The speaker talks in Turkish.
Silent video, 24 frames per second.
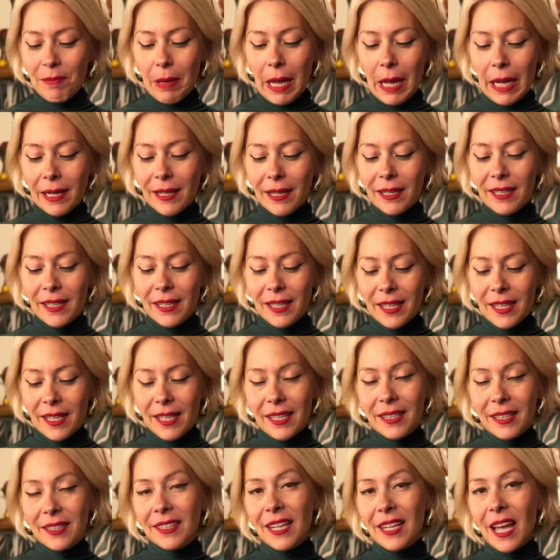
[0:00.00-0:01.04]
Bak
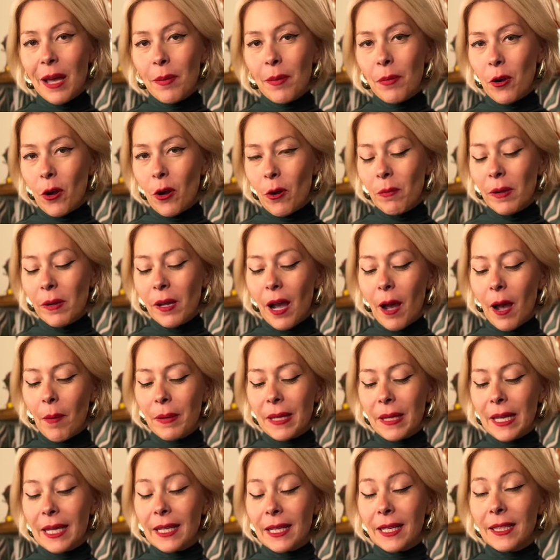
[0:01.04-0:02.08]
ne yapıyorum?
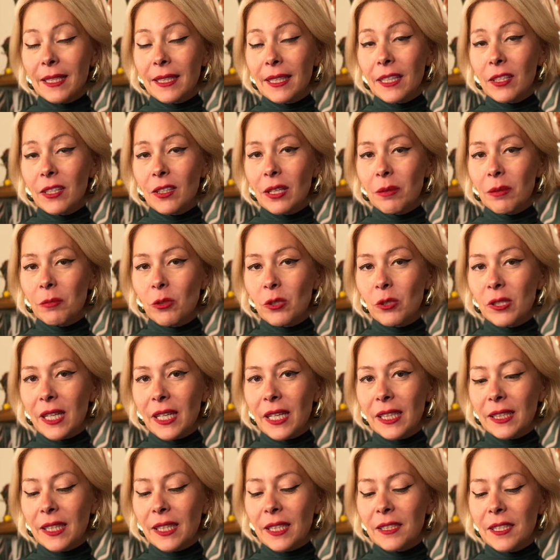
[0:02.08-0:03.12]
Cupcake'lerin en önemli
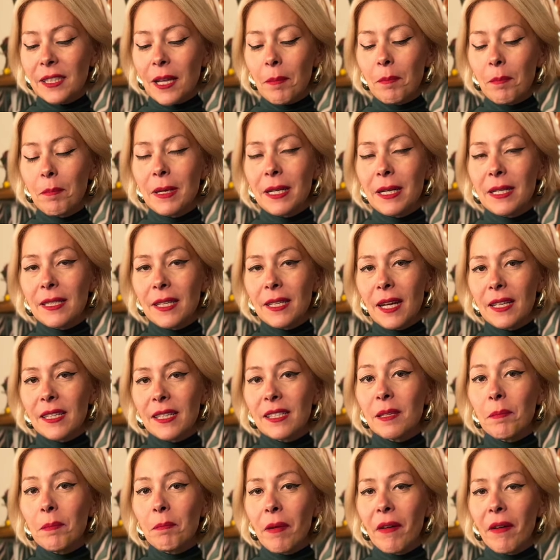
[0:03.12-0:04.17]
özelliklerinden bir
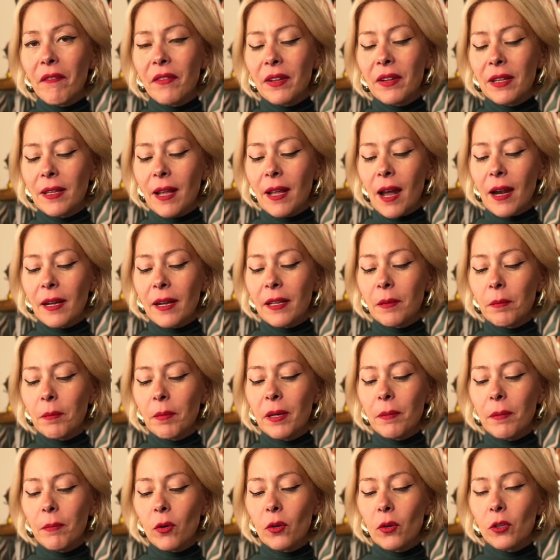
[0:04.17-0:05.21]
tanesi muffinler
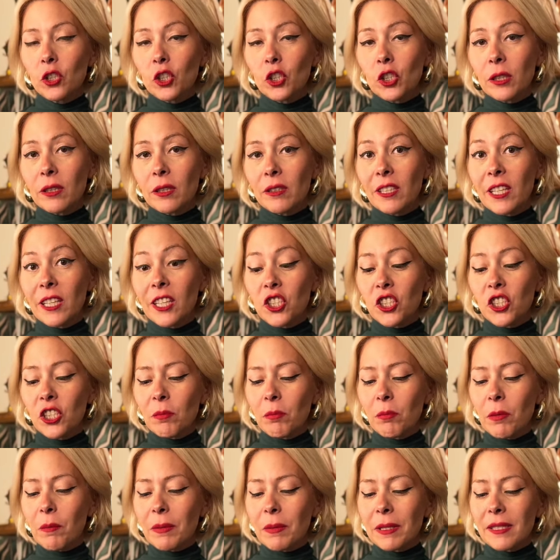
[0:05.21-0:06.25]
gibi böyle jırt diye
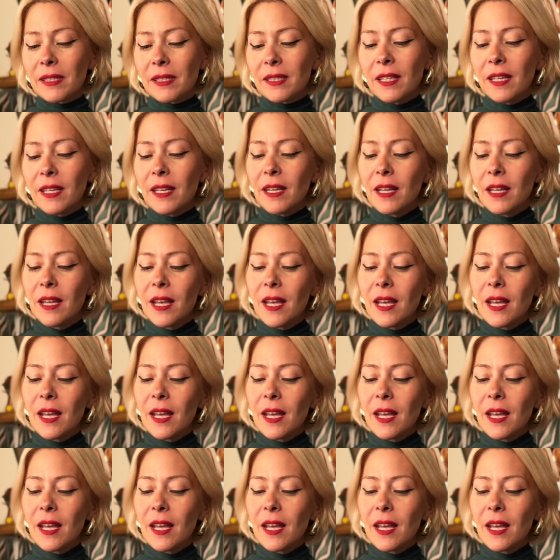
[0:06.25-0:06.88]
çıkmaması.